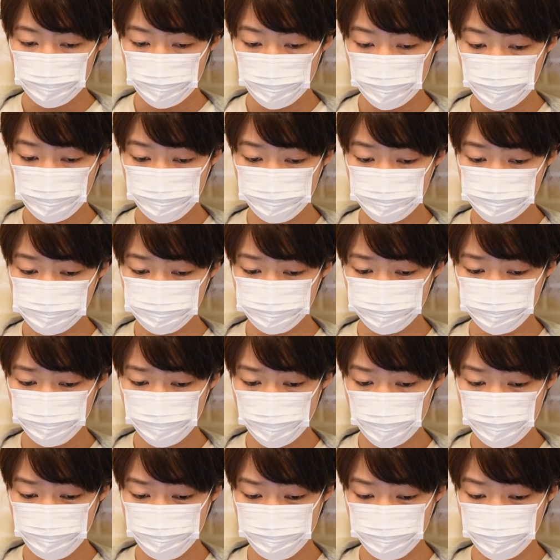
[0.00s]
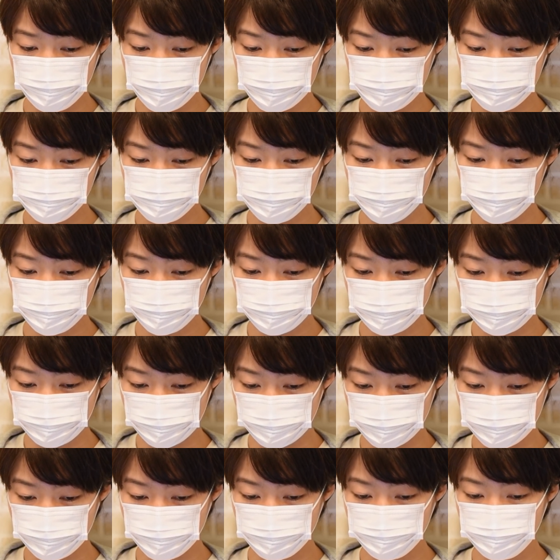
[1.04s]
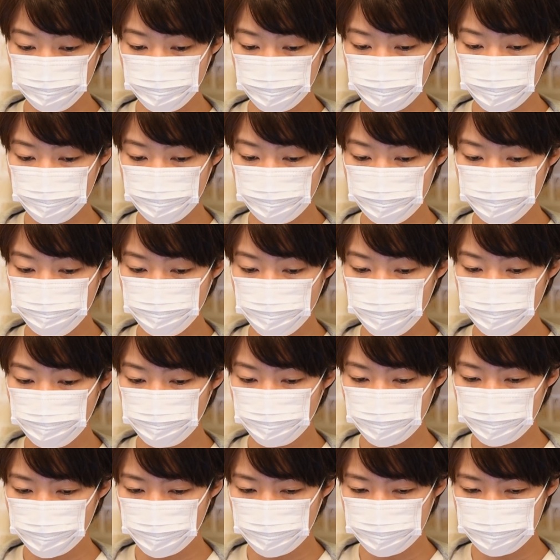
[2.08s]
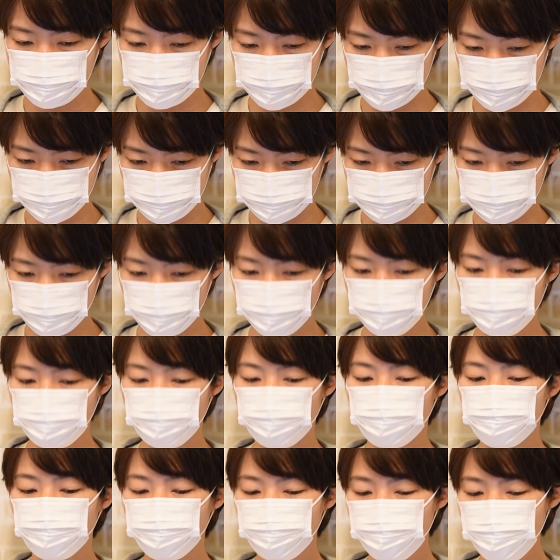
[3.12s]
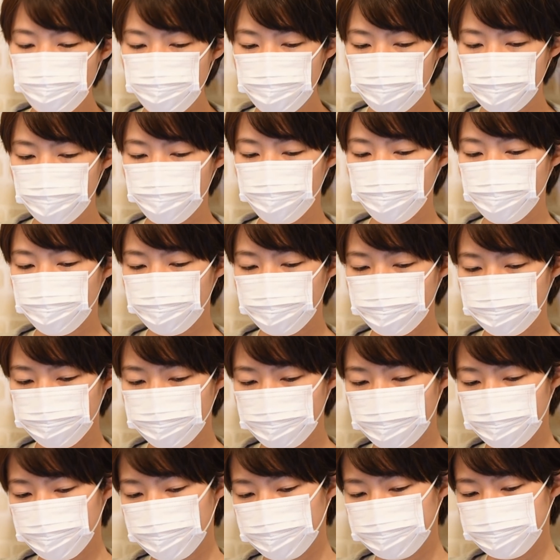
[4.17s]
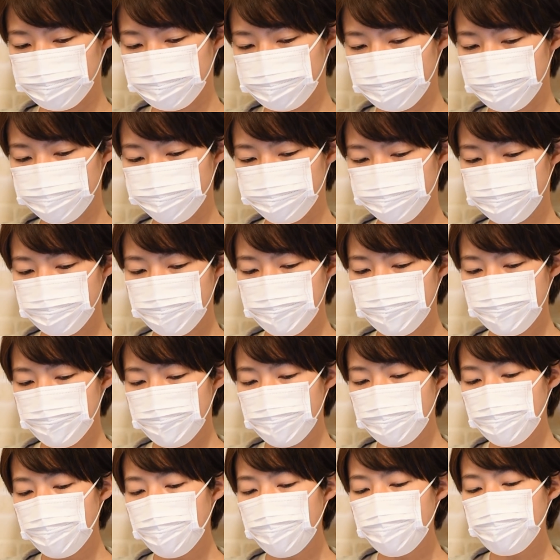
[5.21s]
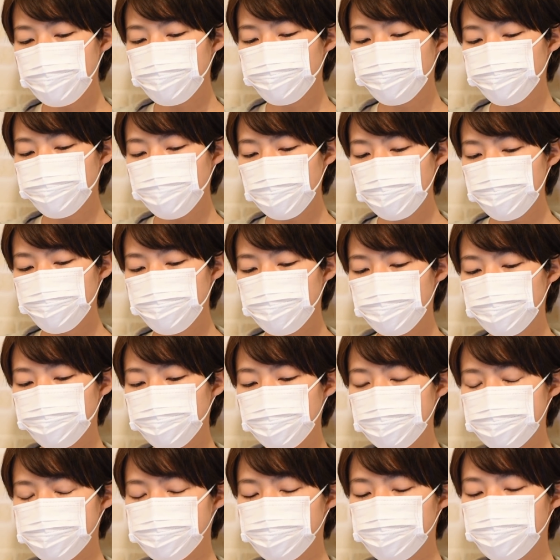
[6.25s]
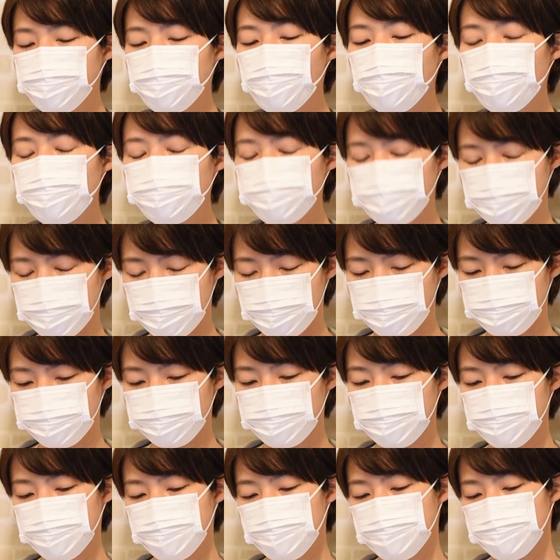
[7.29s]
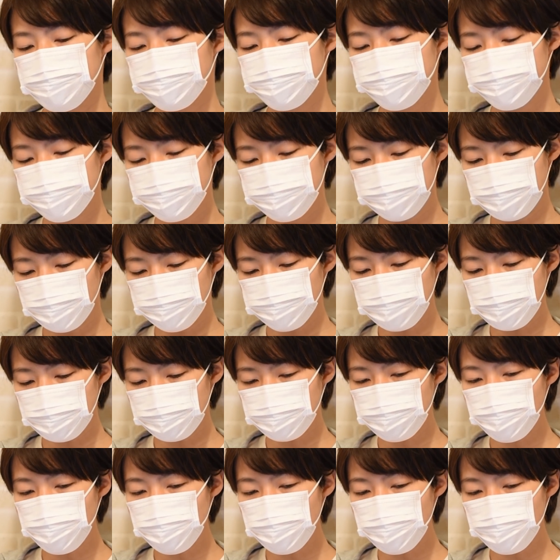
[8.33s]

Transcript: I was feverish earlier but I am okay now あ OK もやっぱ合ってた I had a fever but it's gone now うんやっぱり